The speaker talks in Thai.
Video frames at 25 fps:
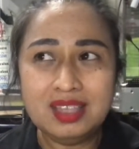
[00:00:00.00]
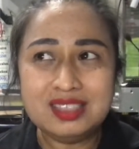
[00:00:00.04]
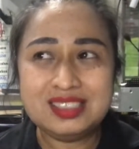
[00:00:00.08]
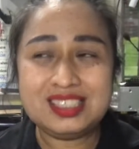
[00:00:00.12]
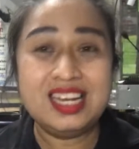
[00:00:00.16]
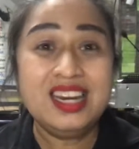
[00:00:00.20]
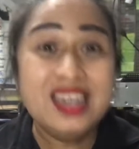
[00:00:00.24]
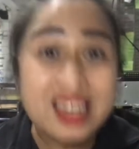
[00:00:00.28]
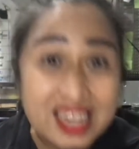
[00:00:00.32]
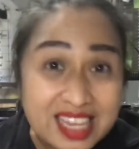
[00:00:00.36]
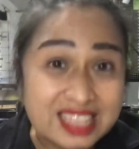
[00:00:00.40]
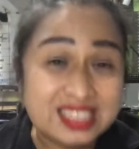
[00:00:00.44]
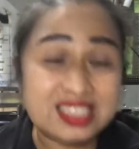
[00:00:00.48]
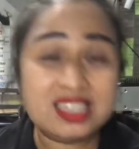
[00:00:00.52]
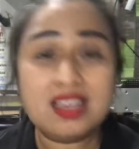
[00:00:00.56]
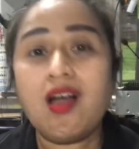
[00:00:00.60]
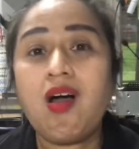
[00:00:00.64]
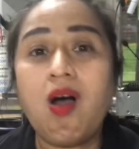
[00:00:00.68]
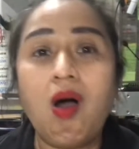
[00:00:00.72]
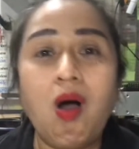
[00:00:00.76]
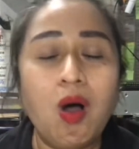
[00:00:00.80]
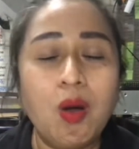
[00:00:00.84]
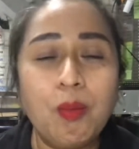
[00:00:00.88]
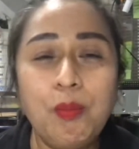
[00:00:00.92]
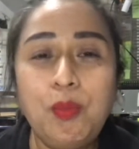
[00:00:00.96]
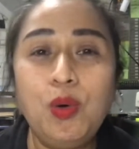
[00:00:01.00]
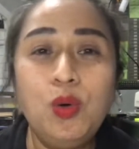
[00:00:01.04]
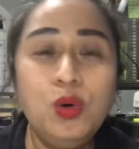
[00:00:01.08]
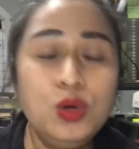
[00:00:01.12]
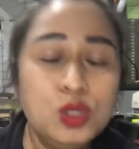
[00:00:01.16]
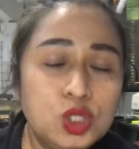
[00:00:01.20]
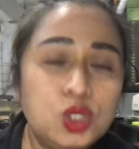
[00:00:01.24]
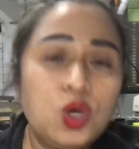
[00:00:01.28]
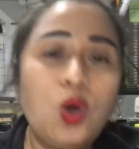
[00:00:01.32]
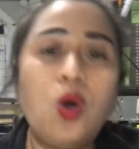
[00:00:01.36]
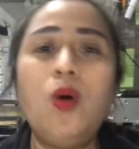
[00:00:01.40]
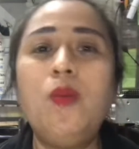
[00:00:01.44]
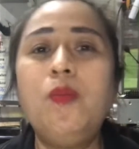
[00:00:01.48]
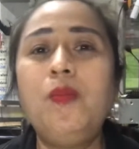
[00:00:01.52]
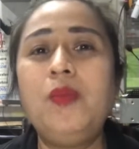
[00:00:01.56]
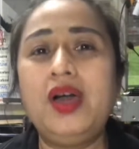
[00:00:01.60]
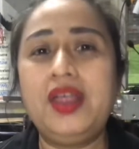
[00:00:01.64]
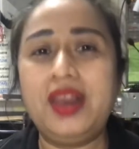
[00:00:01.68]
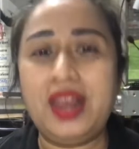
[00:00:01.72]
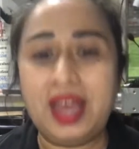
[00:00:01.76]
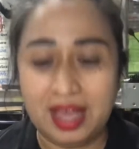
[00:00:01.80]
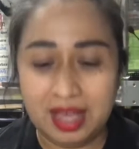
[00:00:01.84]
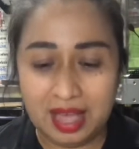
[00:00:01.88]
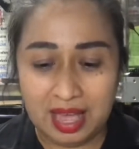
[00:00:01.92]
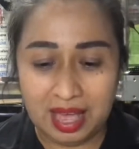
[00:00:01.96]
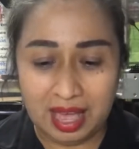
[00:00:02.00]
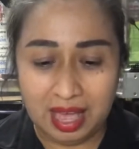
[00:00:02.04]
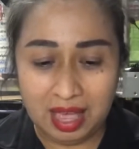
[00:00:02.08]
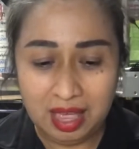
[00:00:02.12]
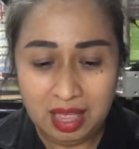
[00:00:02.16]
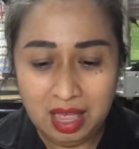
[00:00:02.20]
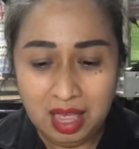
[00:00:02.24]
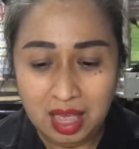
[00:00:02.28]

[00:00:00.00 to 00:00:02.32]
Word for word: จริตของผู้ชมอะนะคะ